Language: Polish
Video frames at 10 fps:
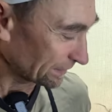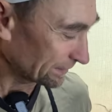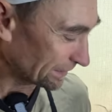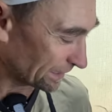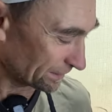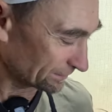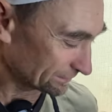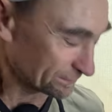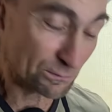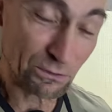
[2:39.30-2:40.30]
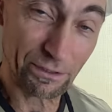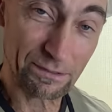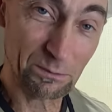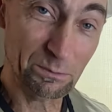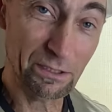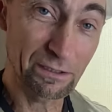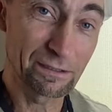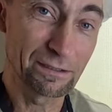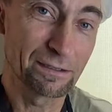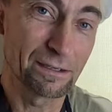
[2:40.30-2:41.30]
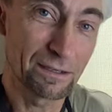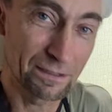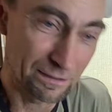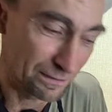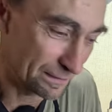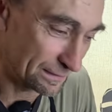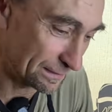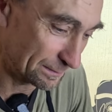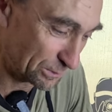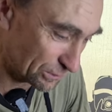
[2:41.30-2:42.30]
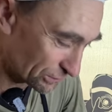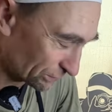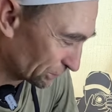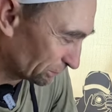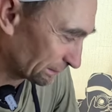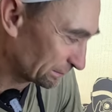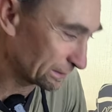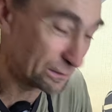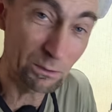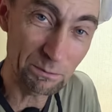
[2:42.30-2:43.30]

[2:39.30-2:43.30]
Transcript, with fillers: Ja to wczoraj sobie przyrządziłem do